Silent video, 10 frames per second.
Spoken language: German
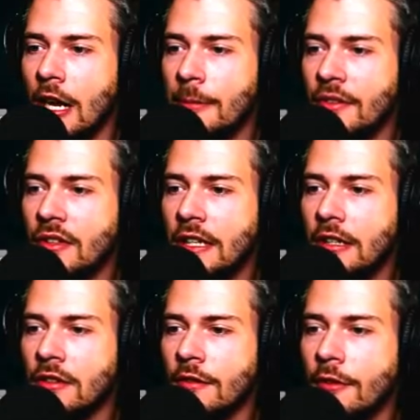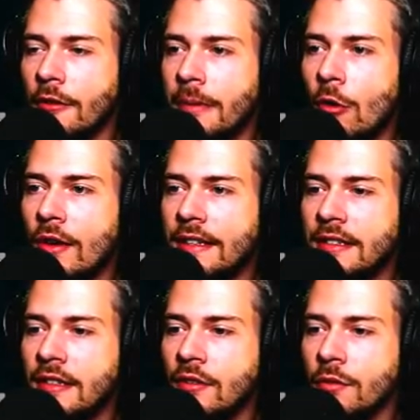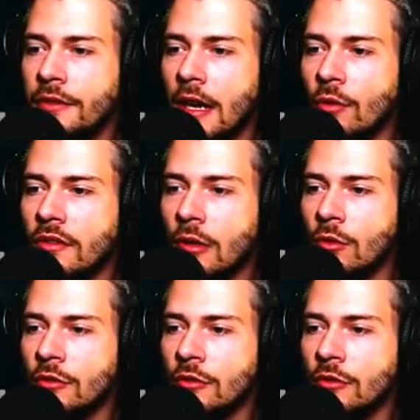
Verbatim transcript: Aber es geht, ne? Wir verbrauchen echt nicht so viel Ausdauer